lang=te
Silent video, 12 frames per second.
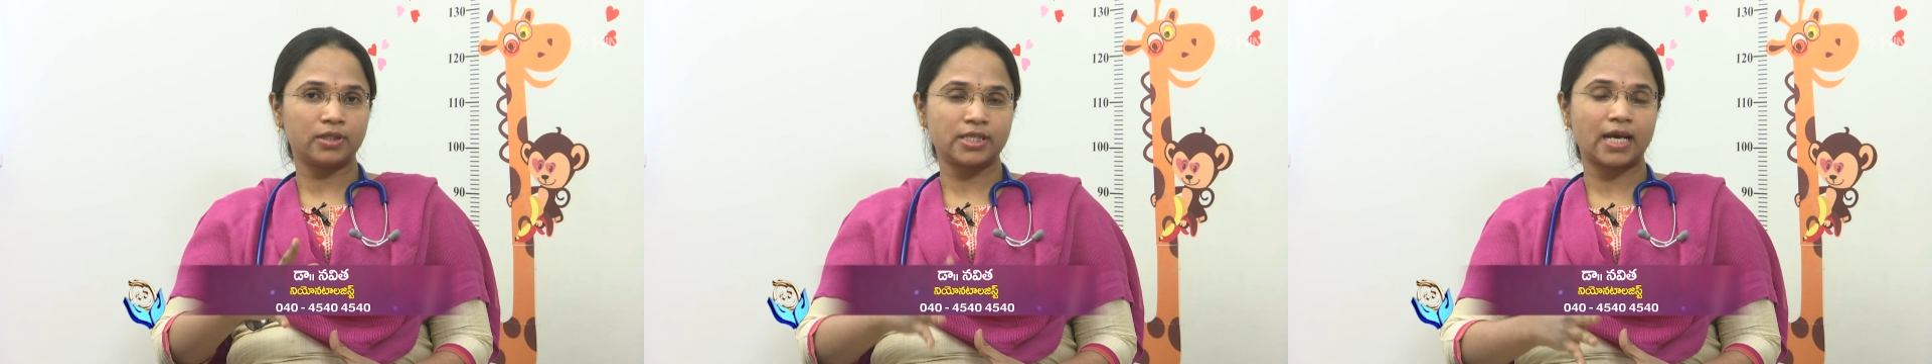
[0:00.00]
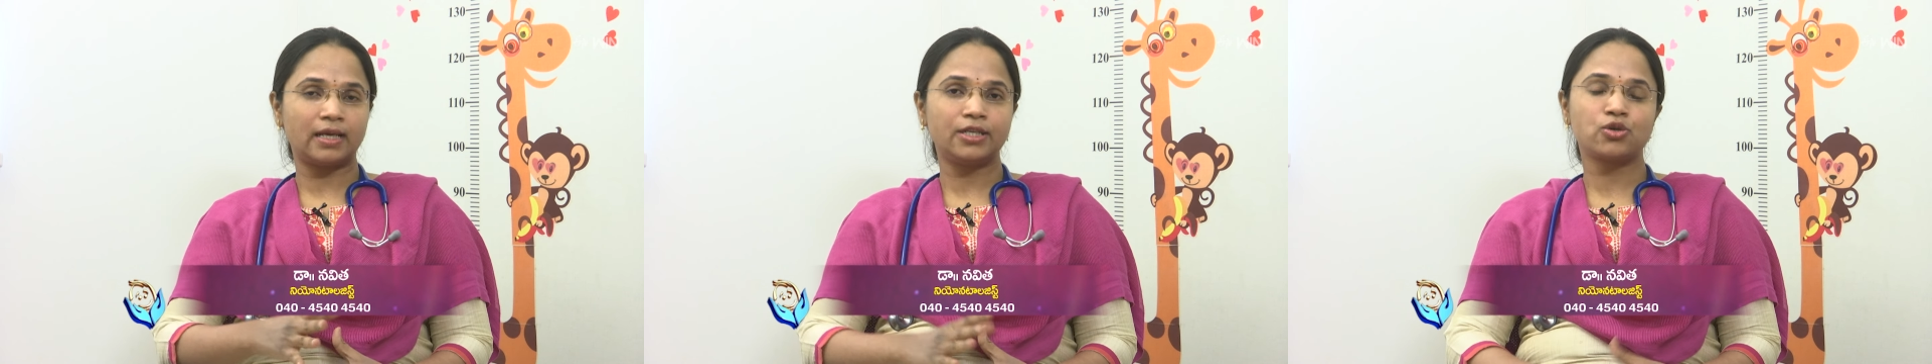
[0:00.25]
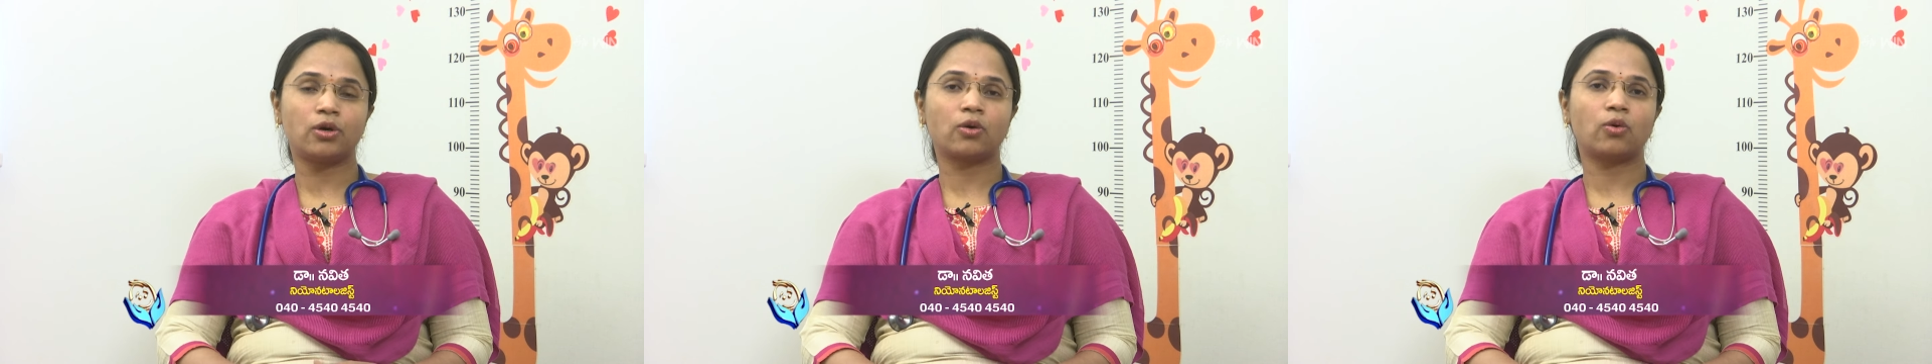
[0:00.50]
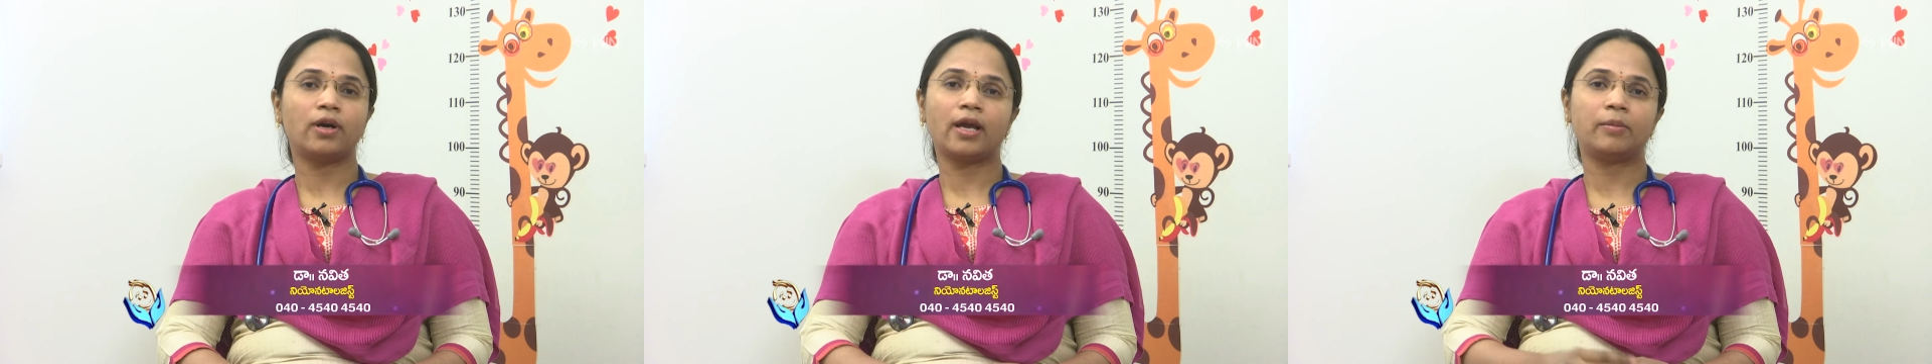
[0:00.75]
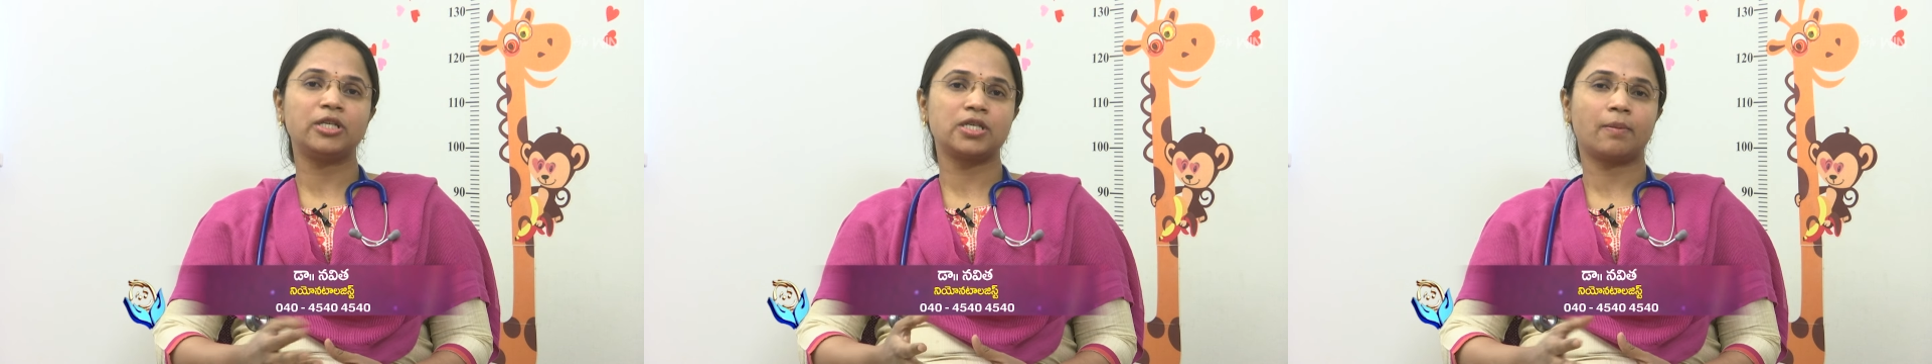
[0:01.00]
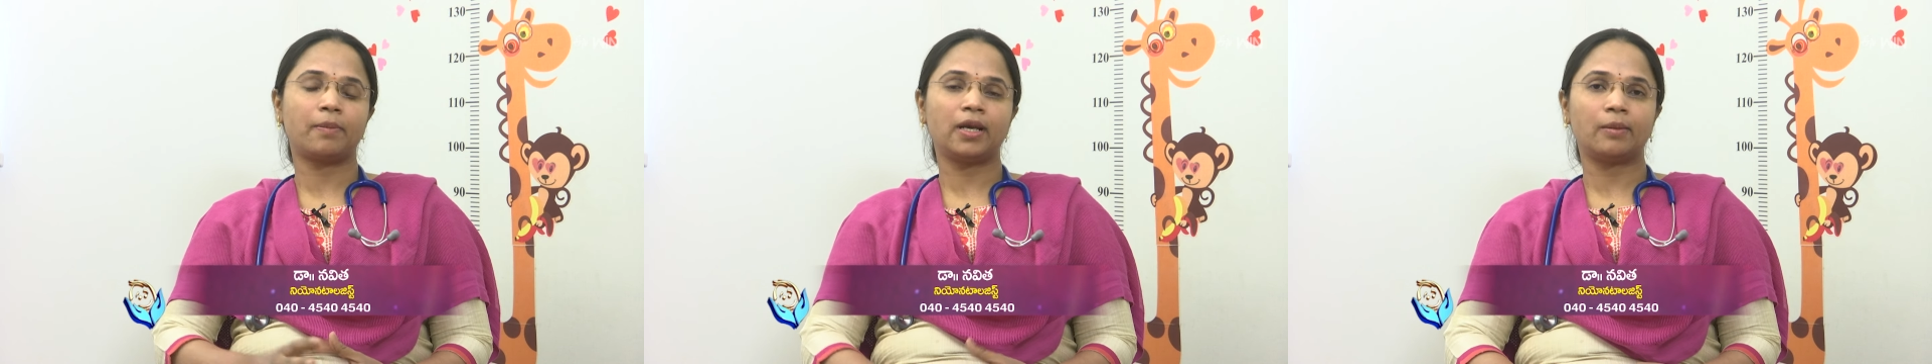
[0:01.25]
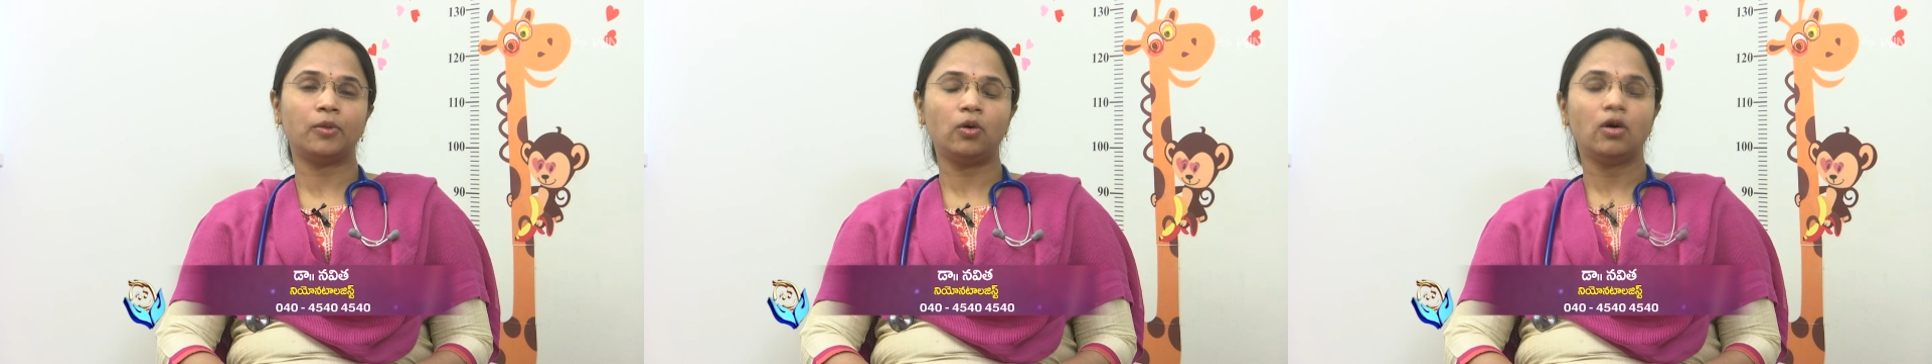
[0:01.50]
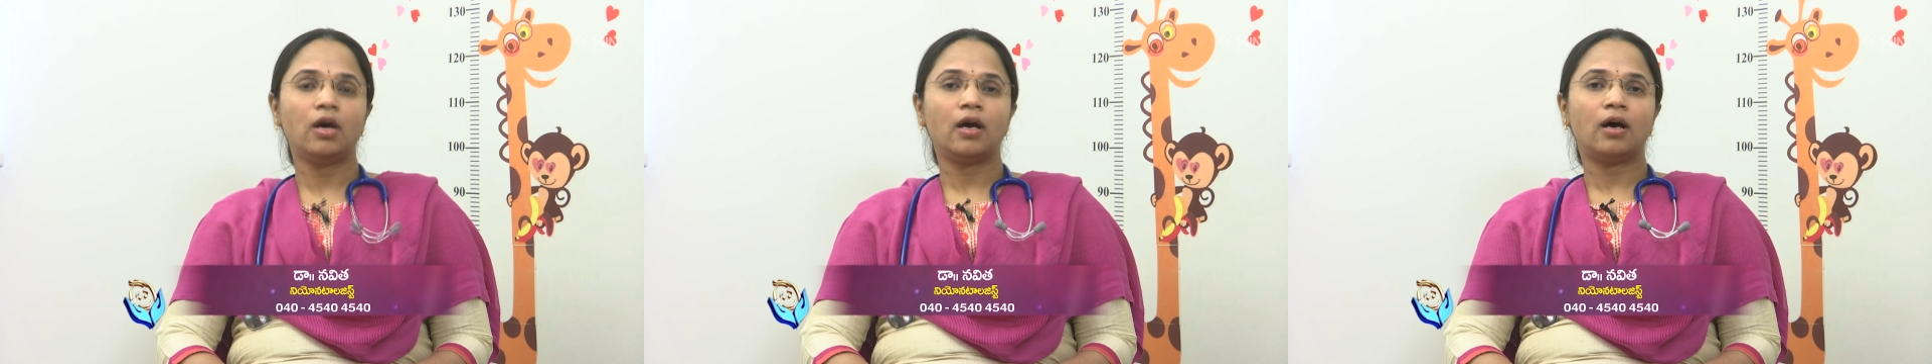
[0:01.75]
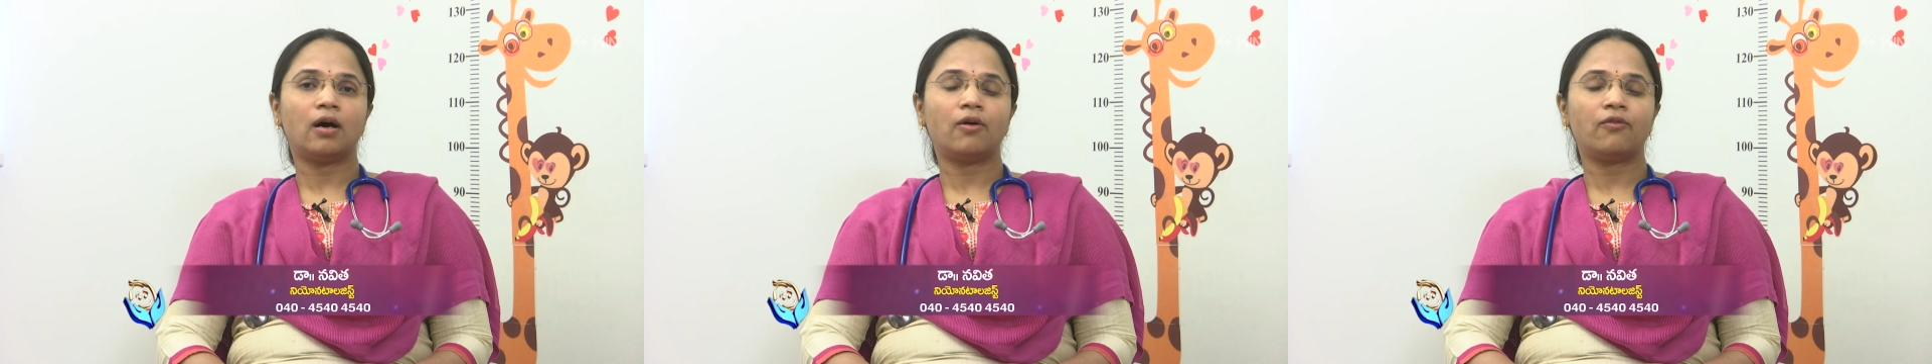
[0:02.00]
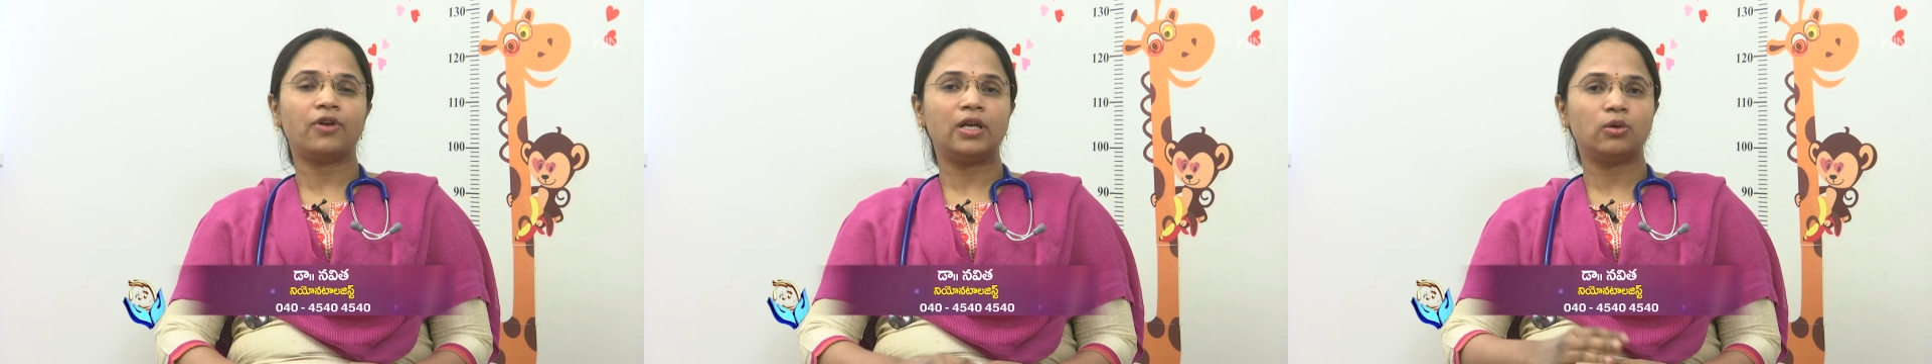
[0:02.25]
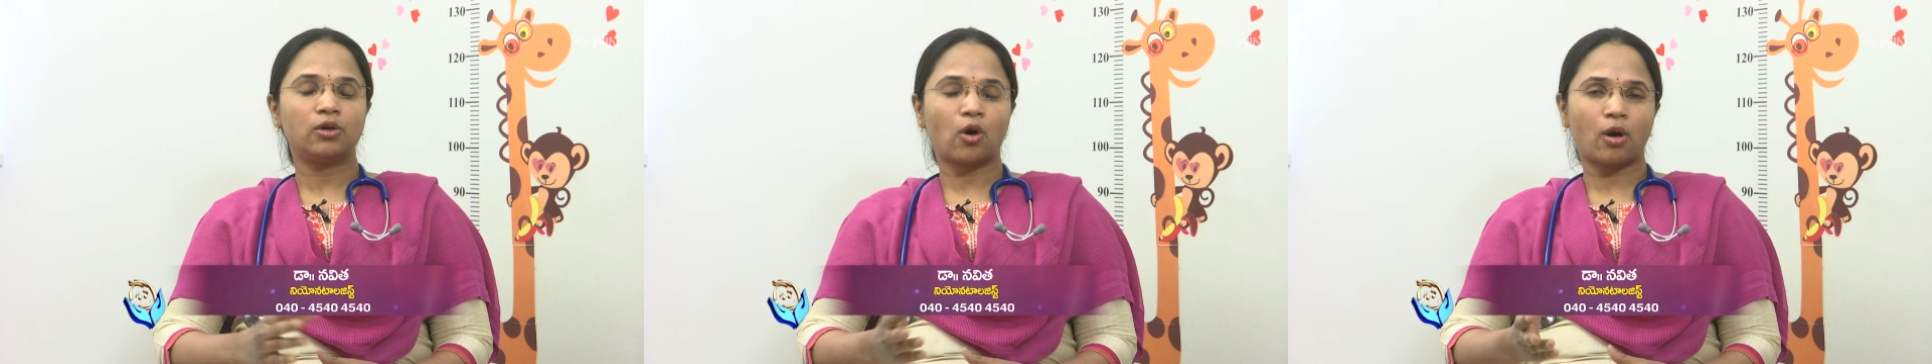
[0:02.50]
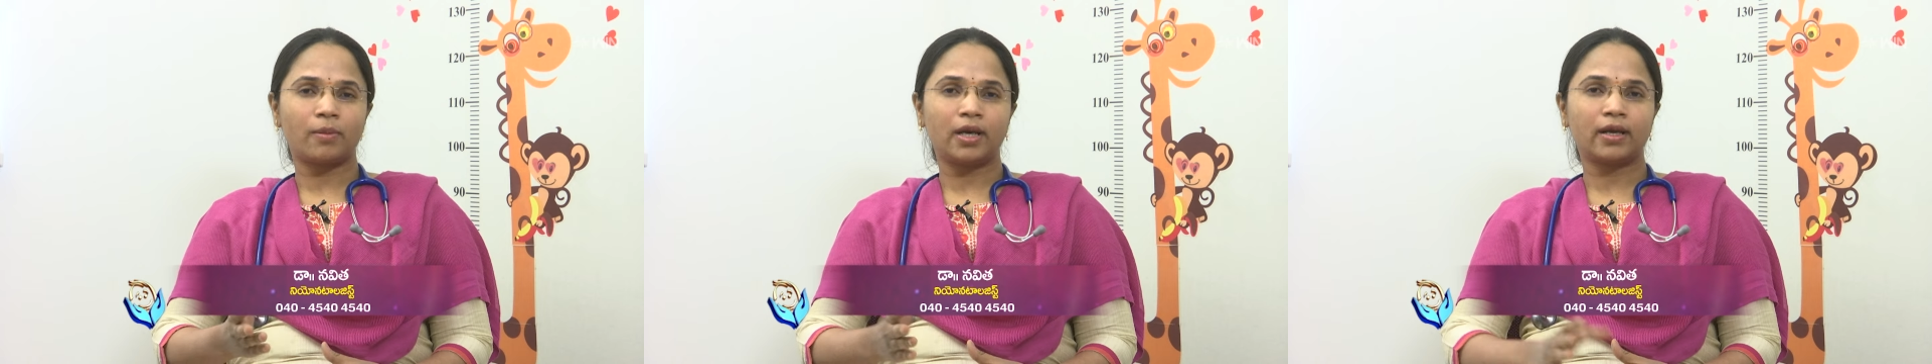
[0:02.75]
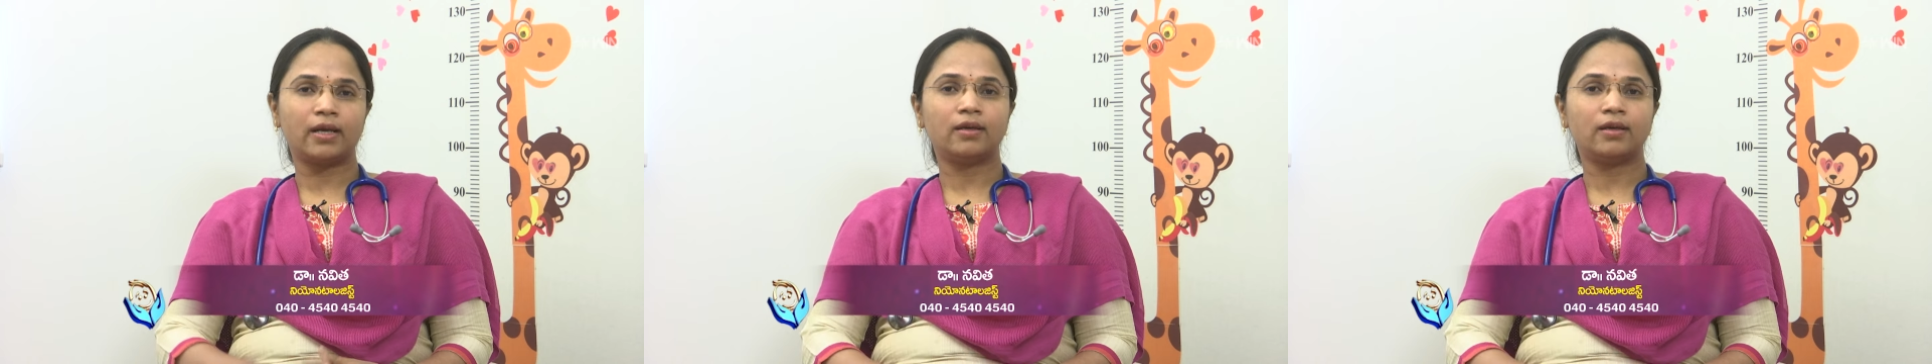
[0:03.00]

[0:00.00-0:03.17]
చైల్డ్ని చూడకుండా ఏమీ చెప్పలేము వీళ్ళు నార్మల్గా